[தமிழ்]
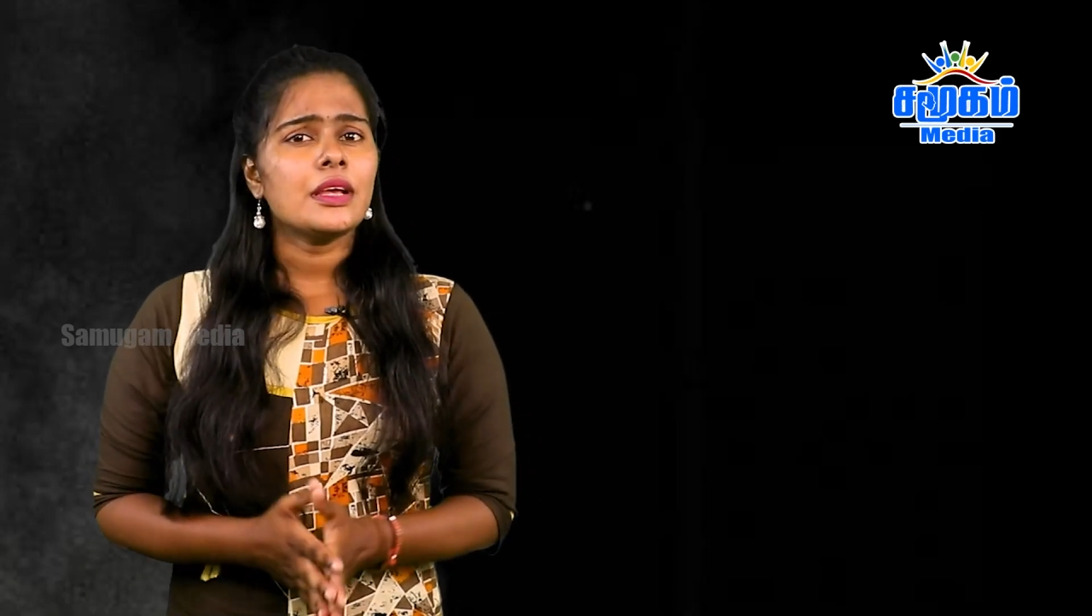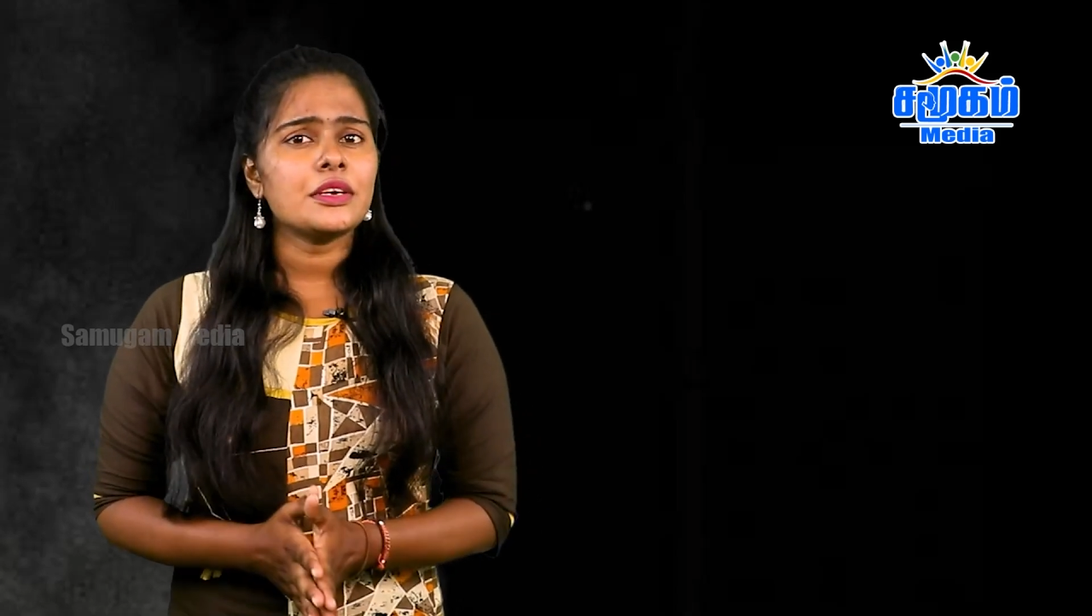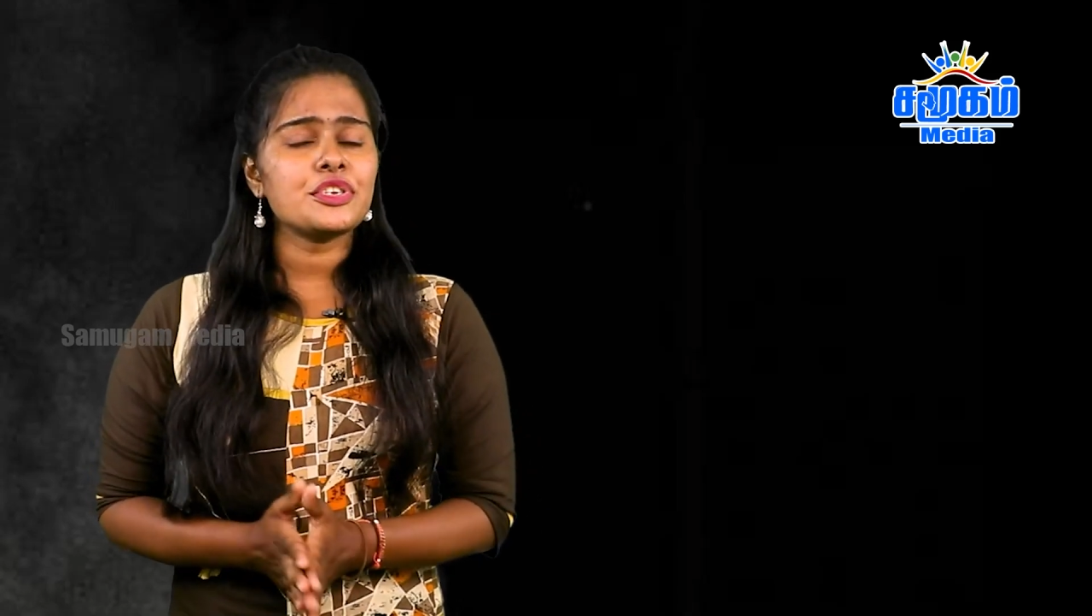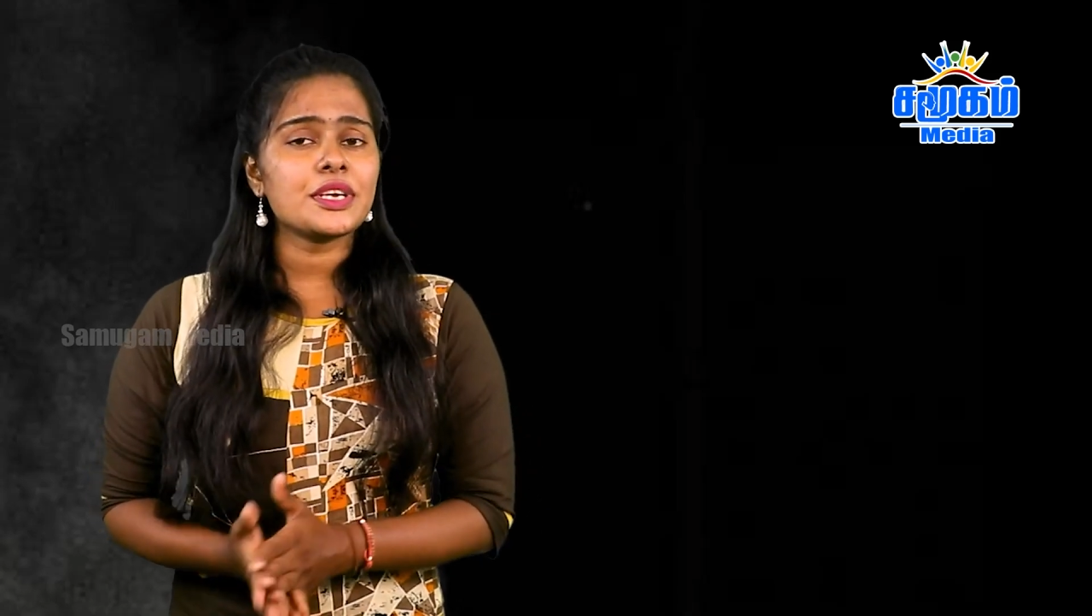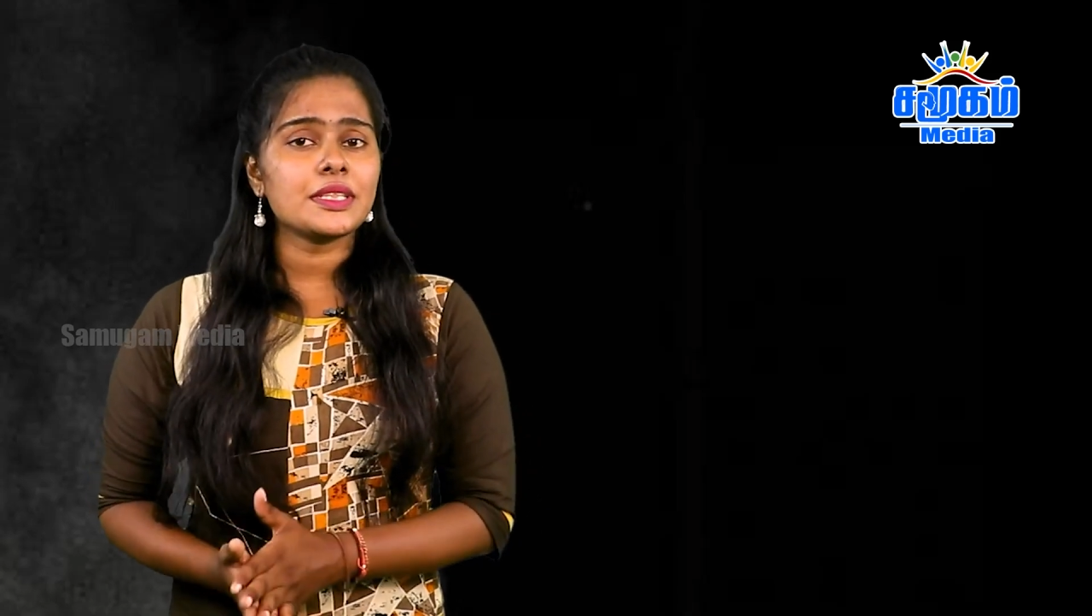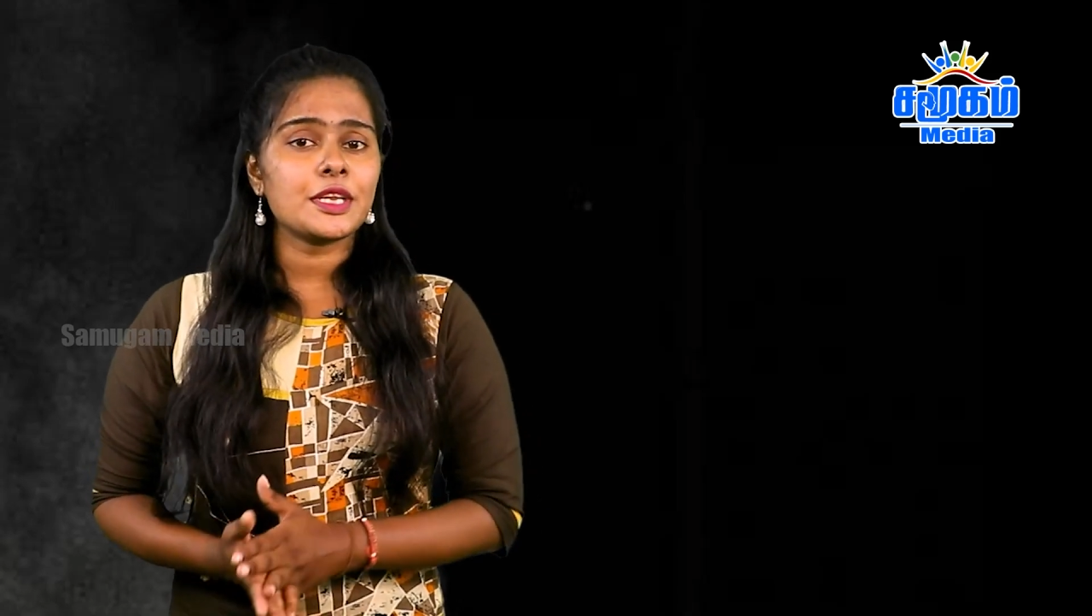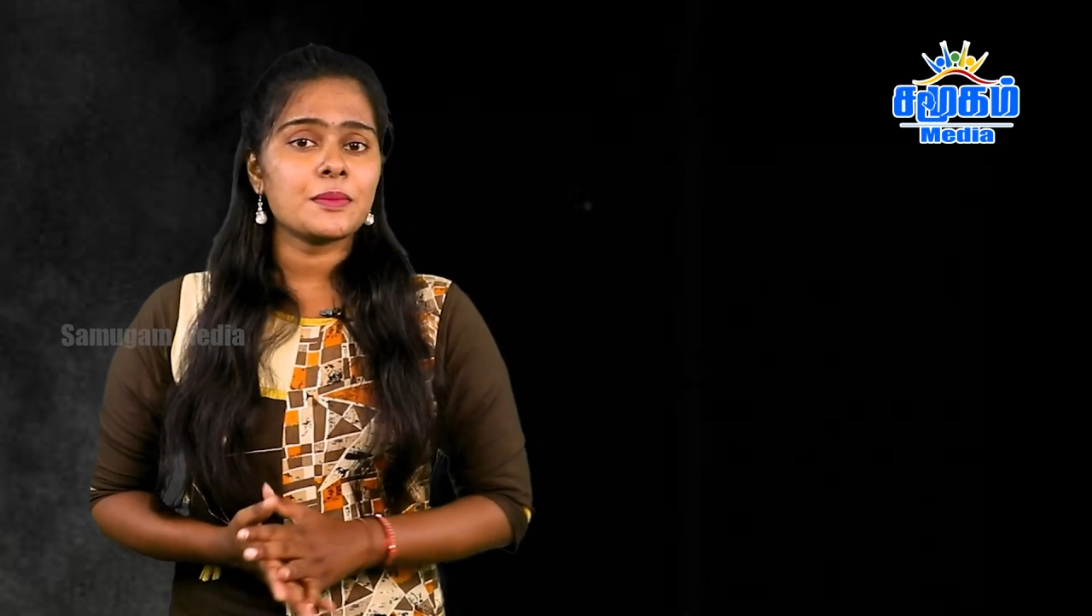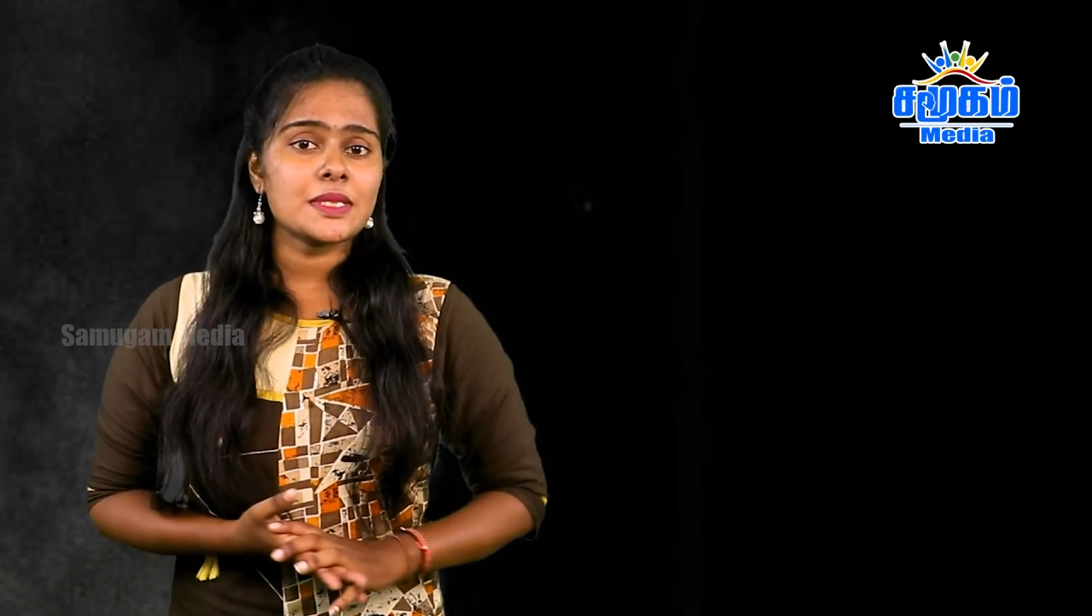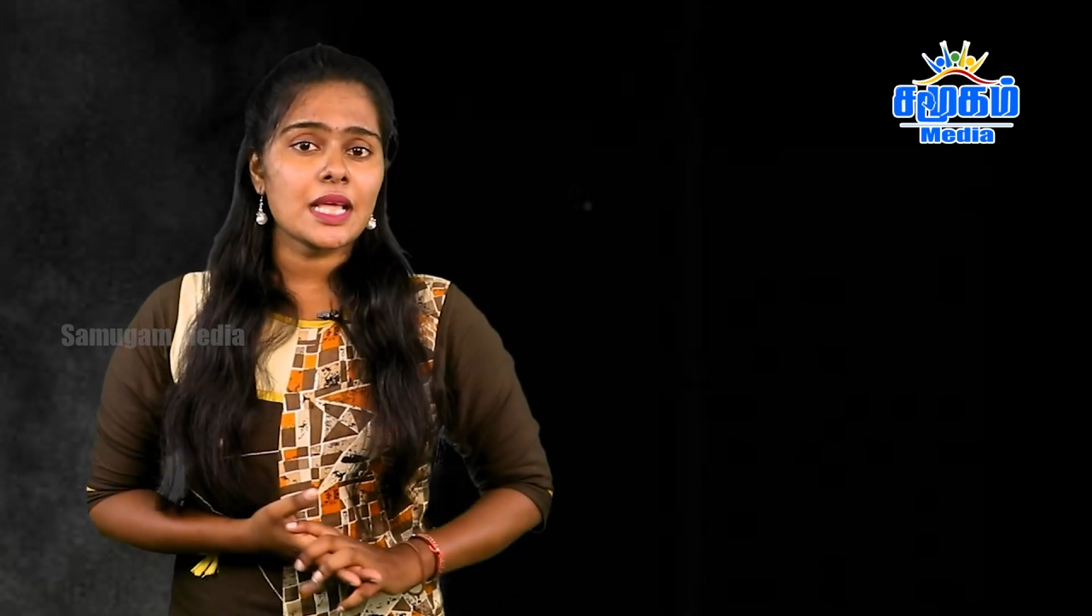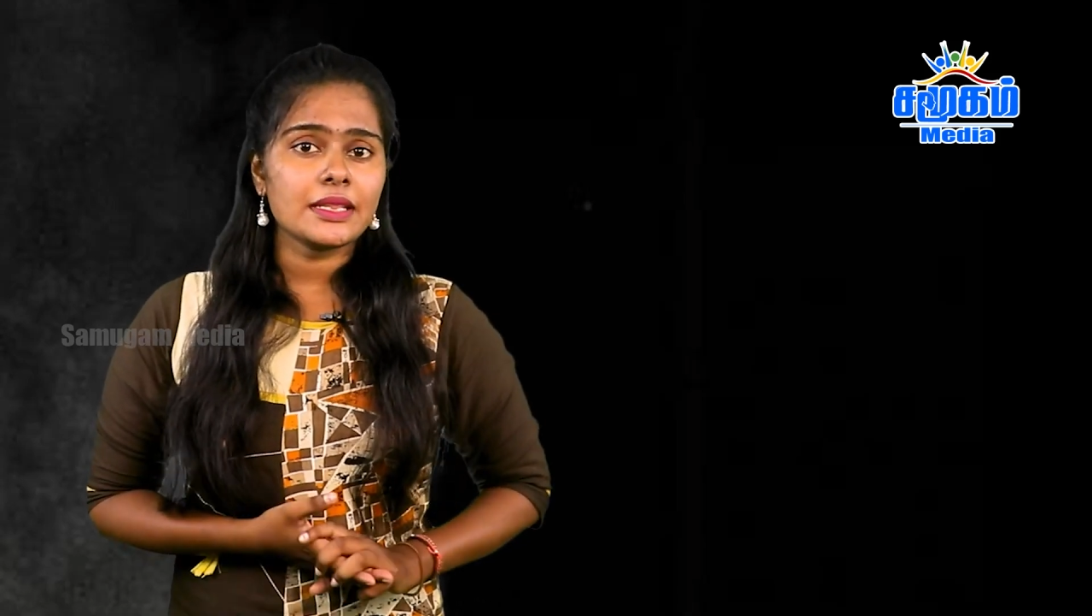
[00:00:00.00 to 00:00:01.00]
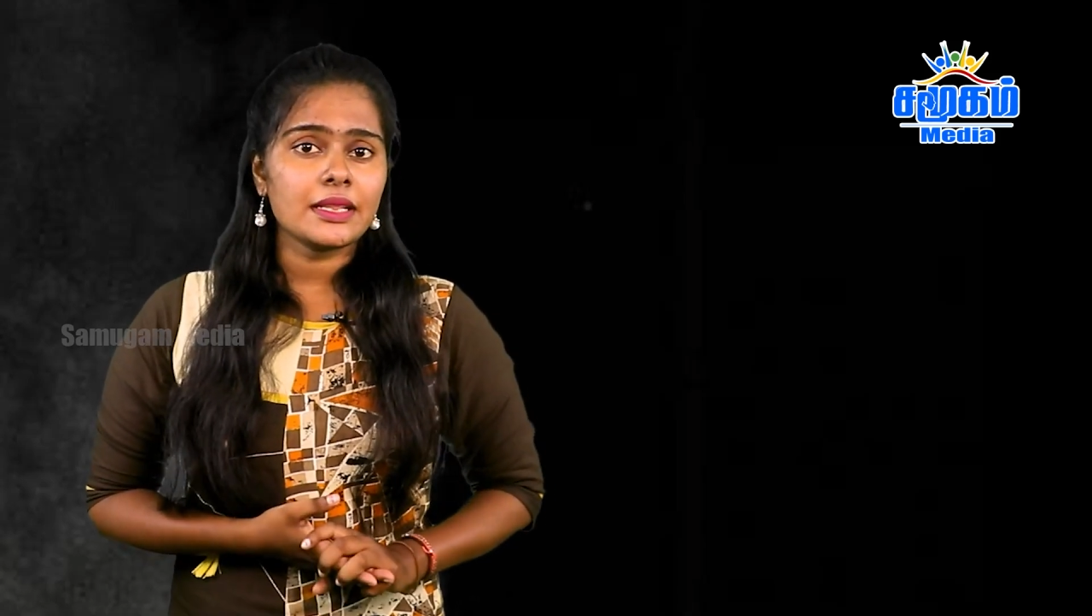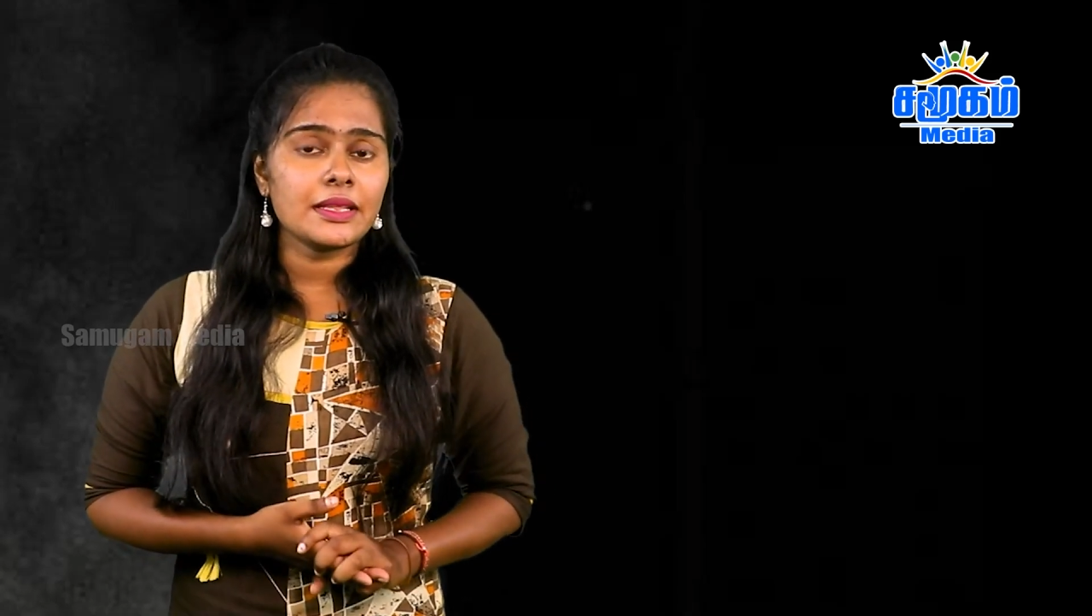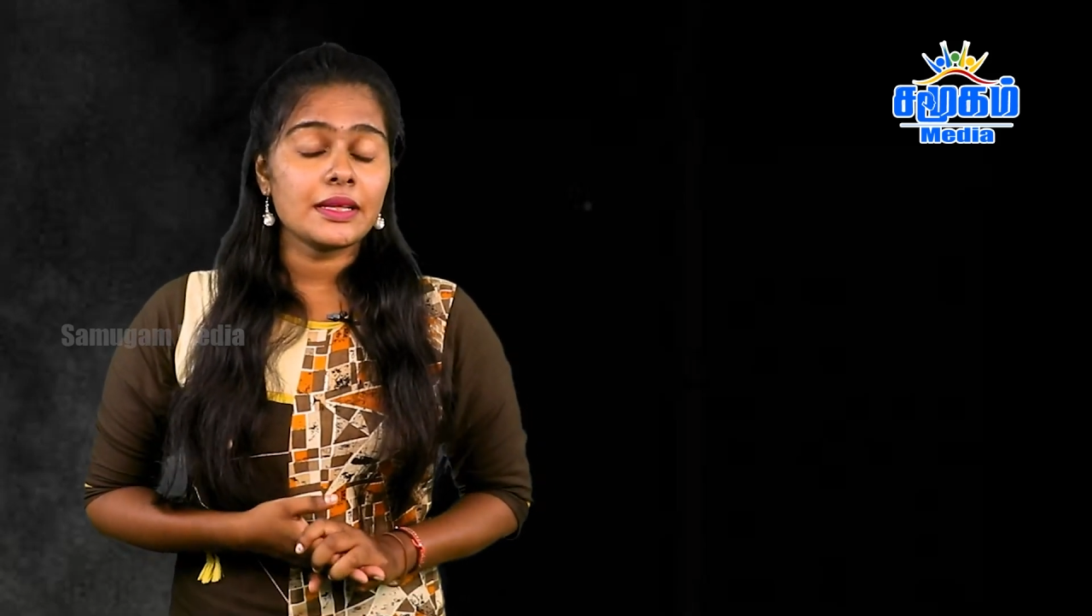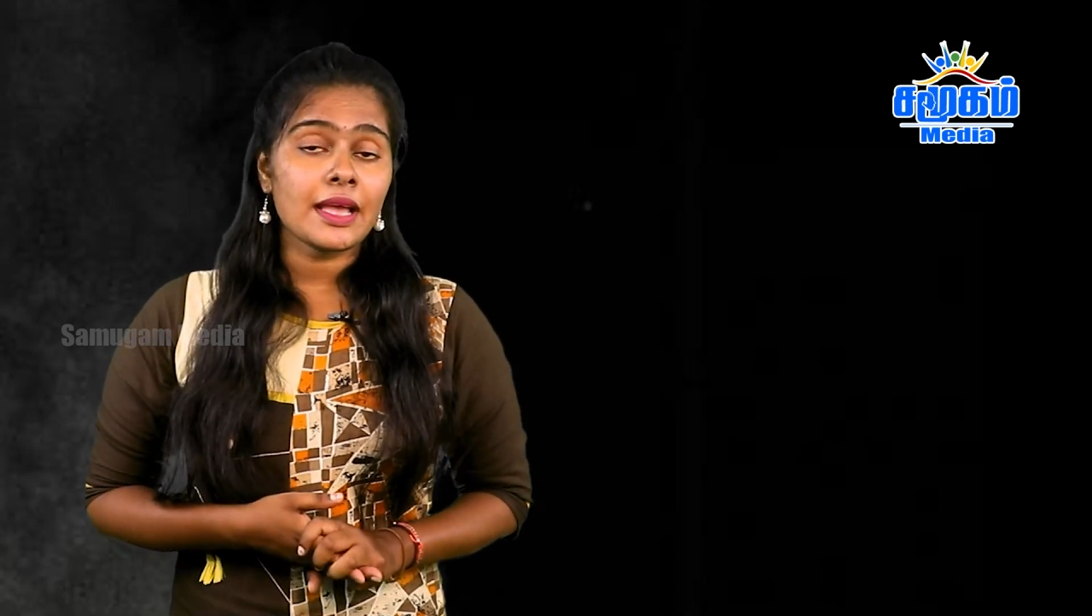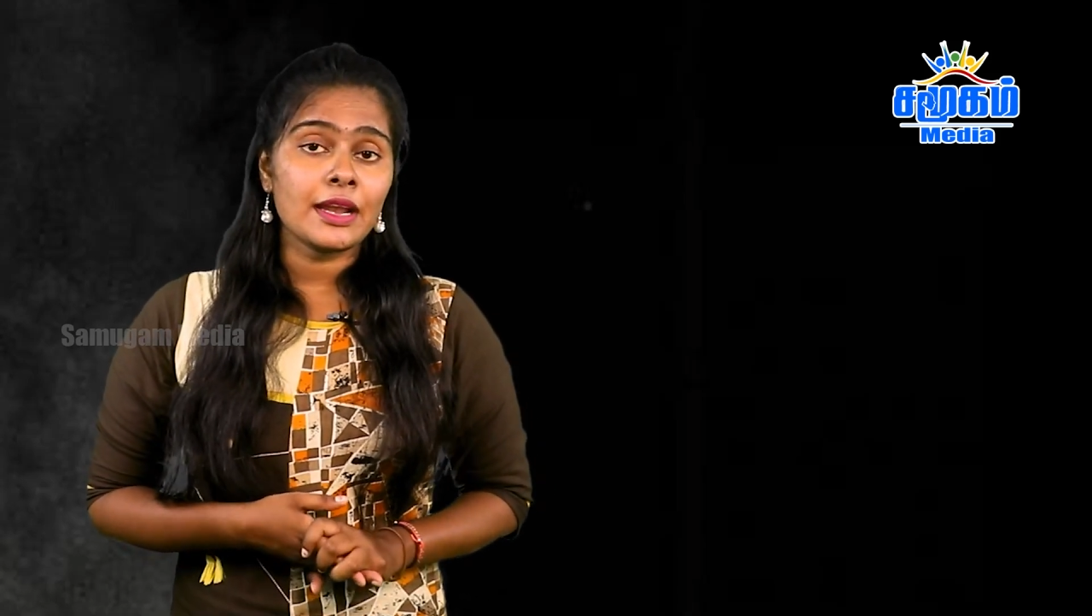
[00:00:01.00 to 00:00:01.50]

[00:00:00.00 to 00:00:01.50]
இன்றைய தினம் சந்தித்து